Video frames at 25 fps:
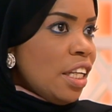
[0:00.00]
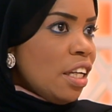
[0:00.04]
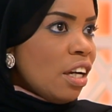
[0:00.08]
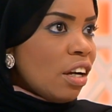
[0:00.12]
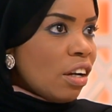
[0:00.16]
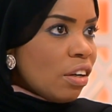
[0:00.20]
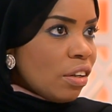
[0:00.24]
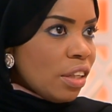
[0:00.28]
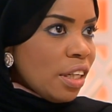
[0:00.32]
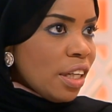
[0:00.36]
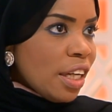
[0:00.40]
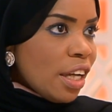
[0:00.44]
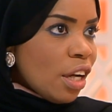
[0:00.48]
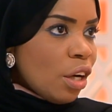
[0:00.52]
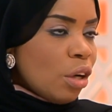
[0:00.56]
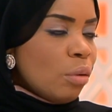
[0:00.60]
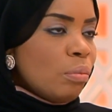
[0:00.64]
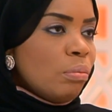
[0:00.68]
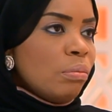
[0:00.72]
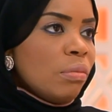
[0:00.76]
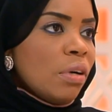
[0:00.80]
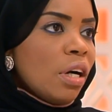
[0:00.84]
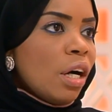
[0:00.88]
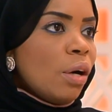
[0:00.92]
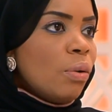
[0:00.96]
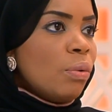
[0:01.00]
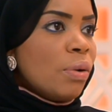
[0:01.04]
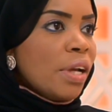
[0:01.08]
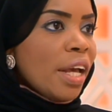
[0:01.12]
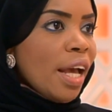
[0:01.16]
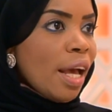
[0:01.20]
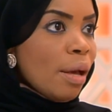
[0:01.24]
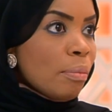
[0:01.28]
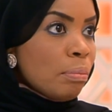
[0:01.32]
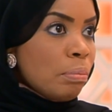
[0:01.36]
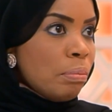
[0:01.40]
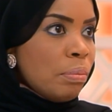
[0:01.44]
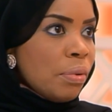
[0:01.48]
يا انا كأم او
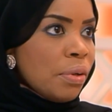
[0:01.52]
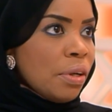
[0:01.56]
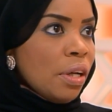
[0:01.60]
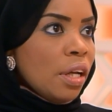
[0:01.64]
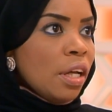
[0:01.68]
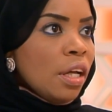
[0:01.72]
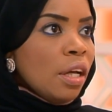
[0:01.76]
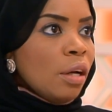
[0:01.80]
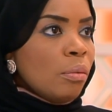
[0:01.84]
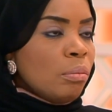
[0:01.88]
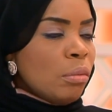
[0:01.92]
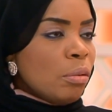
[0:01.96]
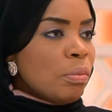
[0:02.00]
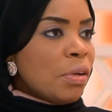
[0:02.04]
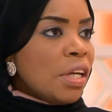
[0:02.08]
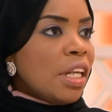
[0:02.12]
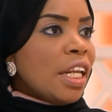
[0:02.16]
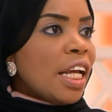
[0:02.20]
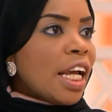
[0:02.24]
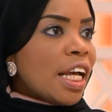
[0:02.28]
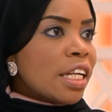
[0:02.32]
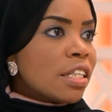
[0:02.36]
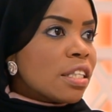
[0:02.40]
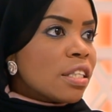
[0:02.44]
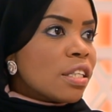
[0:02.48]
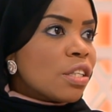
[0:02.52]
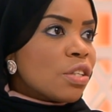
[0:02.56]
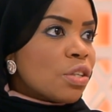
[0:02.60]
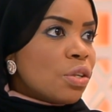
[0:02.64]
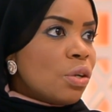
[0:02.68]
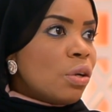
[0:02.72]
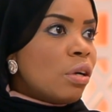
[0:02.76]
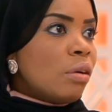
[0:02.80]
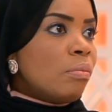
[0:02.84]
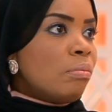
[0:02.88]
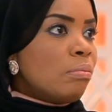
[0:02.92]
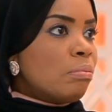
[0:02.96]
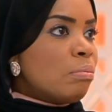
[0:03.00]
كأب ممكن يخصص
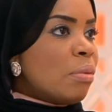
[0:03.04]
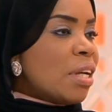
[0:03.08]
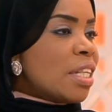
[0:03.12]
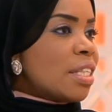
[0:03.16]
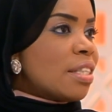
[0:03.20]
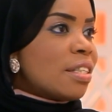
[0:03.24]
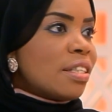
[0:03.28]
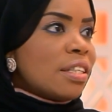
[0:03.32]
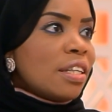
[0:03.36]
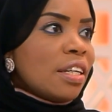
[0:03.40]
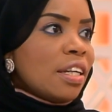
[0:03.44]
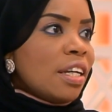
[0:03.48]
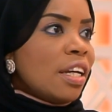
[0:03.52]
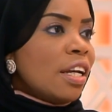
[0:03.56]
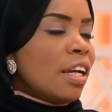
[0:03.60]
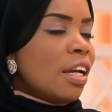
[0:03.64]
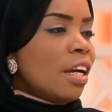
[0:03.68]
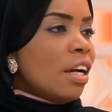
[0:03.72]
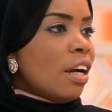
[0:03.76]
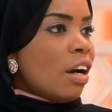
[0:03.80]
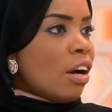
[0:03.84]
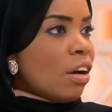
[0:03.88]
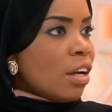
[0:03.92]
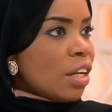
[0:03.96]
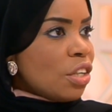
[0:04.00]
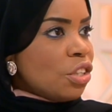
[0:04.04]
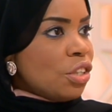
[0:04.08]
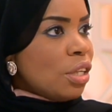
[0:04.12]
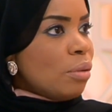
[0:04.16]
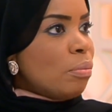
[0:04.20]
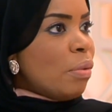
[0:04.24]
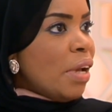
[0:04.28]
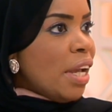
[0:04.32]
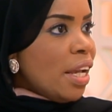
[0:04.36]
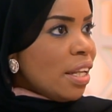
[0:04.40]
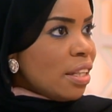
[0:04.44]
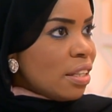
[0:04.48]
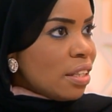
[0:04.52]
يوم بس خارج
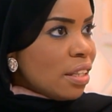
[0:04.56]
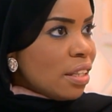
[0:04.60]
البيت